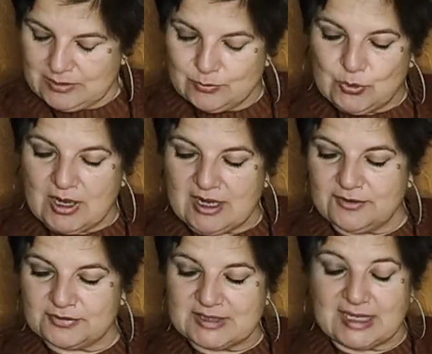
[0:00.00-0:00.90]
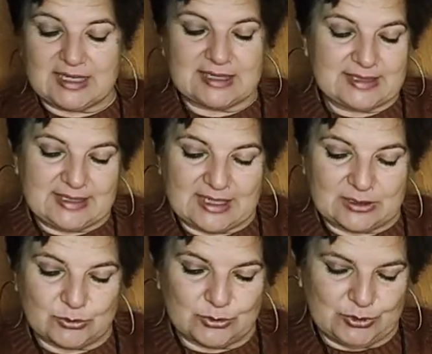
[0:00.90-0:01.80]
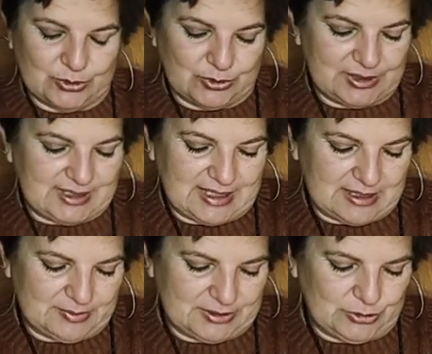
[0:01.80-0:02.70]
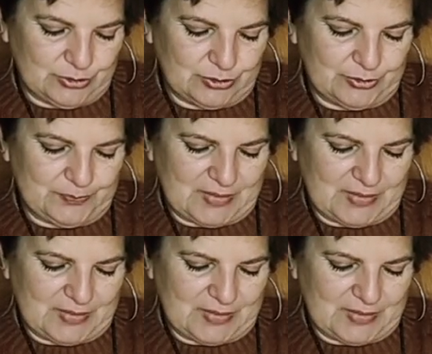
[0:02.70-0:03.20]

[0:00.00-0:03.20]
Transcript: bu hafta neler oluyor, neler bitiyor.